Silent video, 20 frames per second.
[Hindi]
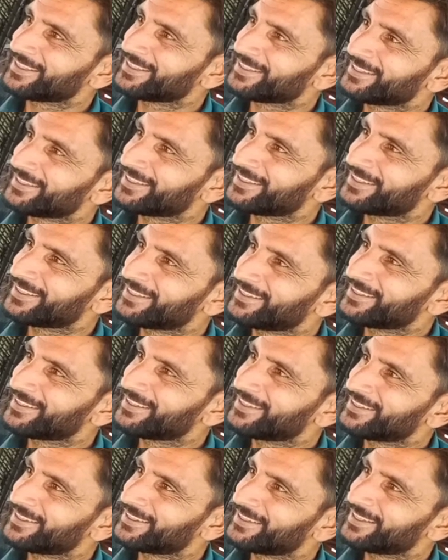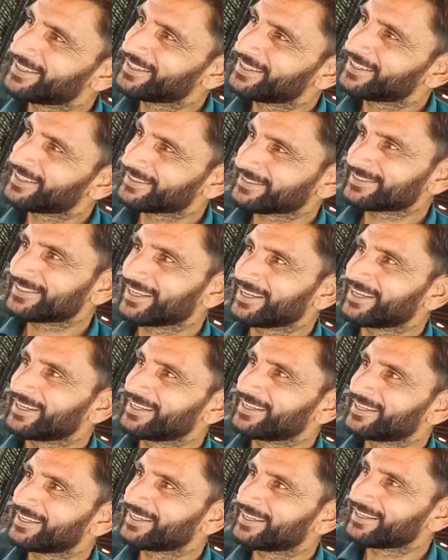क्योंकि वो दीन था तब
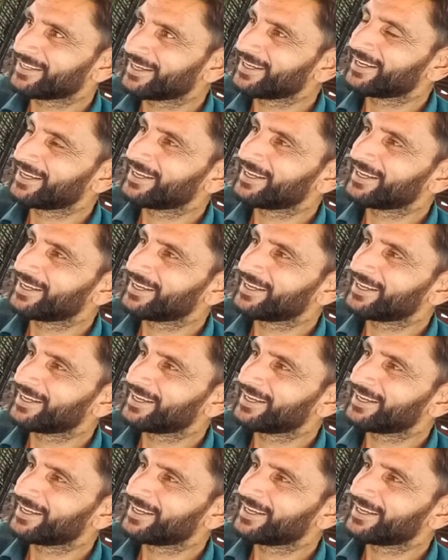खिलाफत थी